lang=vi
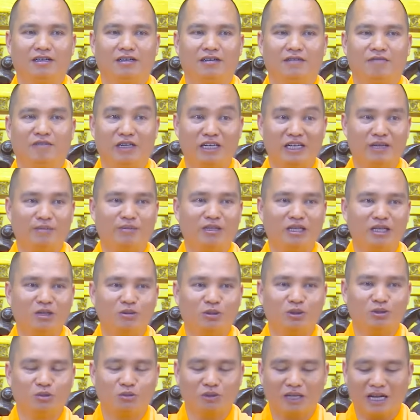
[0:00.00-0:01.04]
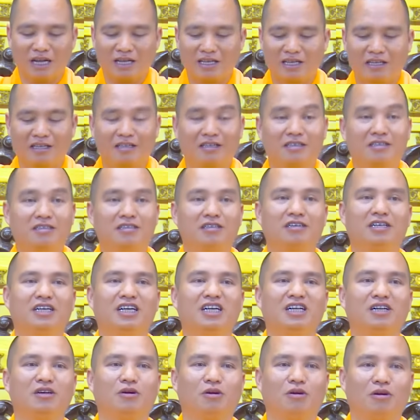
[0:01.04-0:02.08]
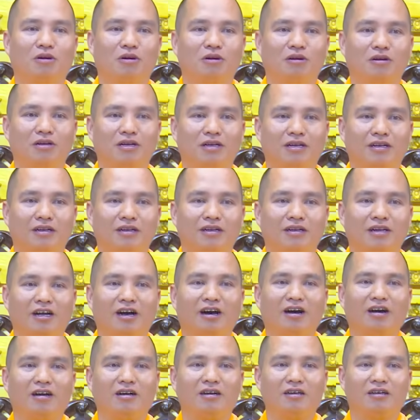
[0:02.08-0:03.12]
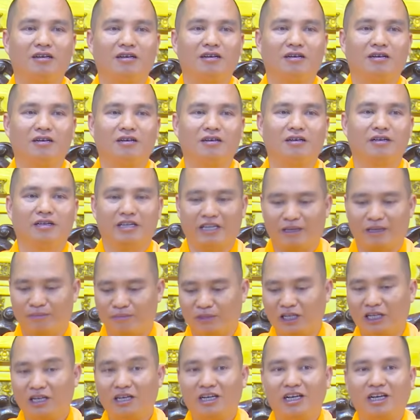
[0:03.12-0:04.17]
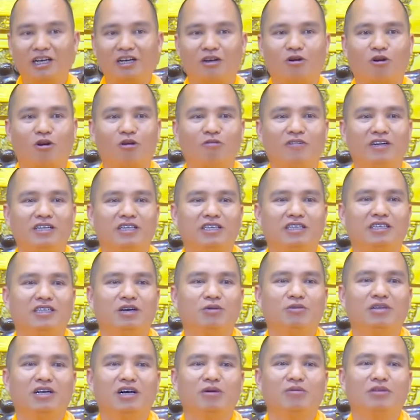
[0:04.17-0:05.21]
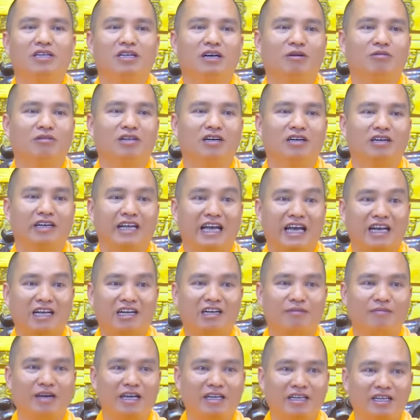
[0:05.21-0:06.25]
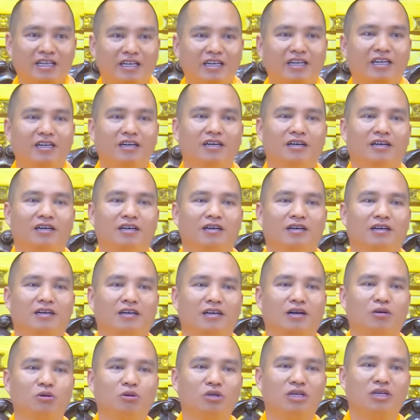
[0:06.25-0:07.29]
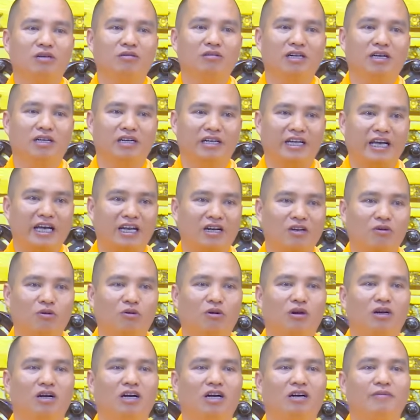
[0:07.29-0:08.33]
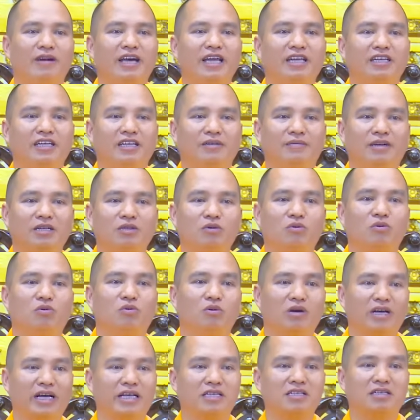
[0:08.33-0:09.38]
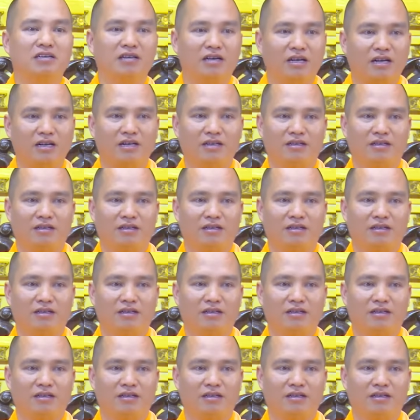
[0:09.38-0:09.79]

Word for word: Vì niềm tin của chúng ta gì, chưa kiên cố. Đó, niềm tin kiên cố phải gì, giống như ông gì, ông thợ rèn ở bên gì, câu chuyện ông thợ rèn của ở bên gì, bên Trung Quốc ngày xưa.